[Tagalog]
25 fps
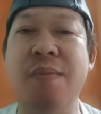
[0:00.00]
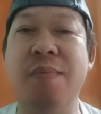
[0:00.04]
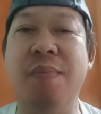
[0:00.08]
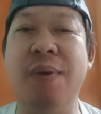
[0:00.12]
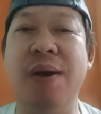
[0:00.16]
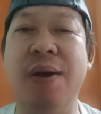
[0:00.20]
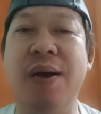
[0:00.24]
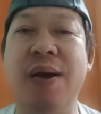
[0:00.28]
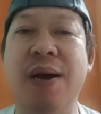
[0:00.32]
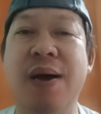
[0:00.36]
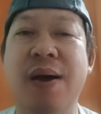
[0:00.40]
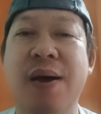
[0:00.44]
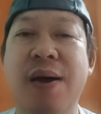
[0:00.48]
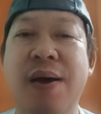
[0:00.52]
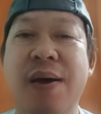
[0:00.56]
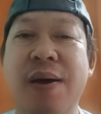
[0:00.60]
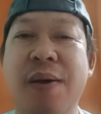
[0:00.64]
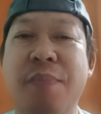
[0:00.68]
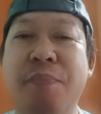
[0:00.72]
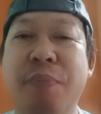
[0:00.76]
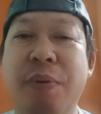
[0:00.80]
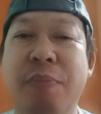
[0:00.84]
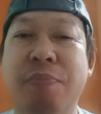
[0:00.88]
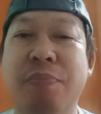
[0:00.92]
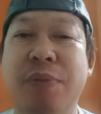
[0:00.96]
mga
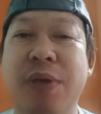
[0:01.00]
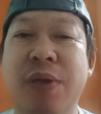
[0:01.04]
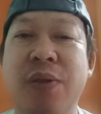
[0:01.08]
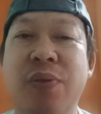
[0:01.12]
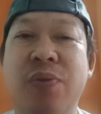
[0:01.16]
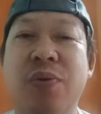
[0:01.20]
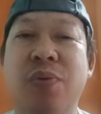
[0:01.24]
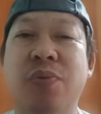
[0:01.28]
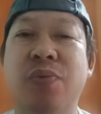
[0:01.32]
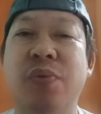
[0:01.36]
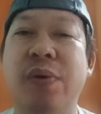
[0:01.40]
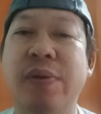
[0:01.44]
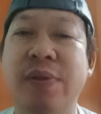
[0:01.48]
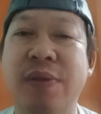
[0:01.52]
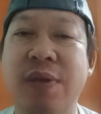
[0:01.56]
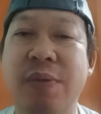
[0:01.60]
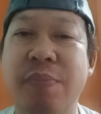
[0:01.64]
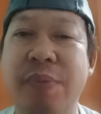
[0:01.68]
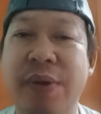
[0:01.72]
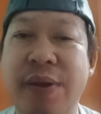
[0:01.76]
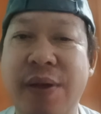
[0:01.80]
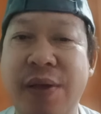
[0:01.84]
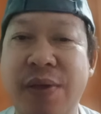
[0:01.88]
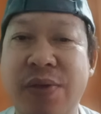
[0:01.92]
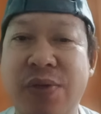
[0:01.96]
15 to 20
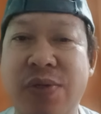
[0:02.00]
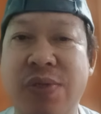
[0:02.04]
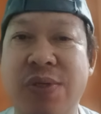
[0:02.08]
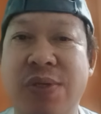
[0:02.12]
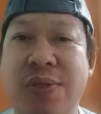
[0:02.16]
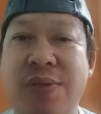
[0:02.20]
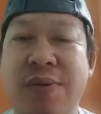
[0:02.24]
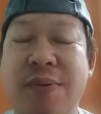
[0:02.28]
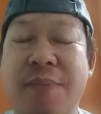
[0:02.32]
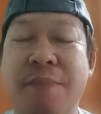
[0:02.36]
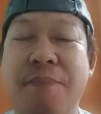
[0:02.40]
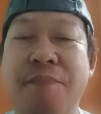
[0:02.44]
minutes.